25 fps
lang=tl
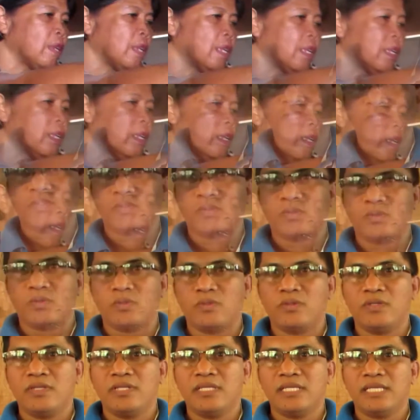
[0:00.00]
IP
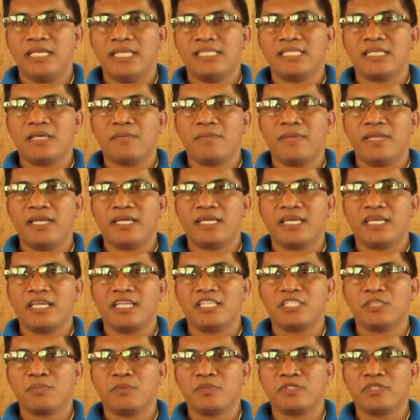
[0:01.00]
school, isang malaking
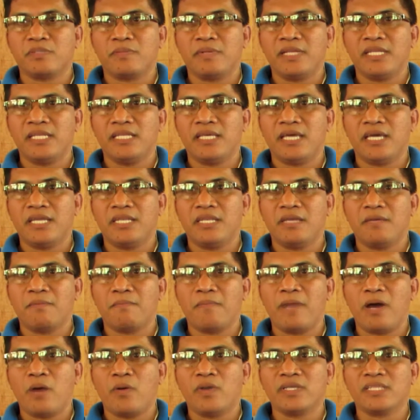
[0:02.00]
responsibilidad ng
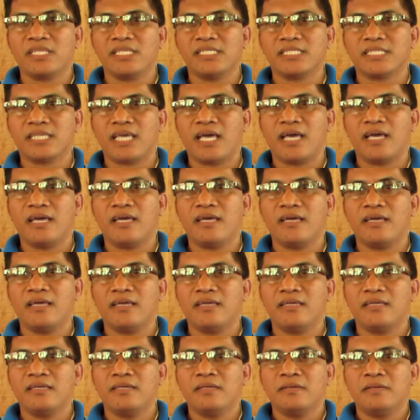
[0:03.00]
bawat isa,
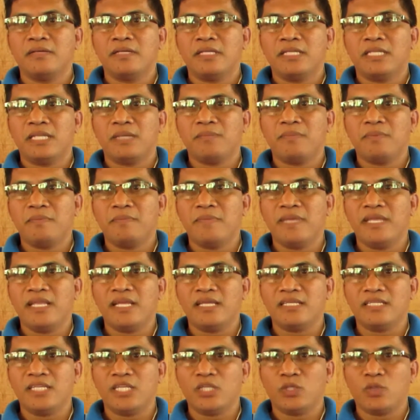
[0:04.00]

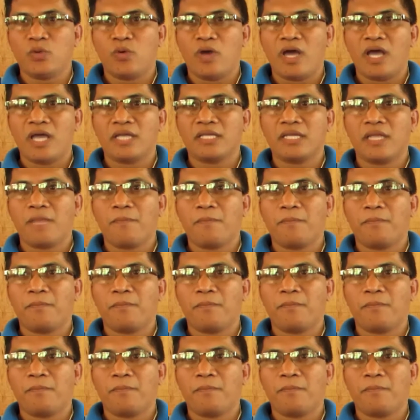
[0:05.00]
nabibilang dito ang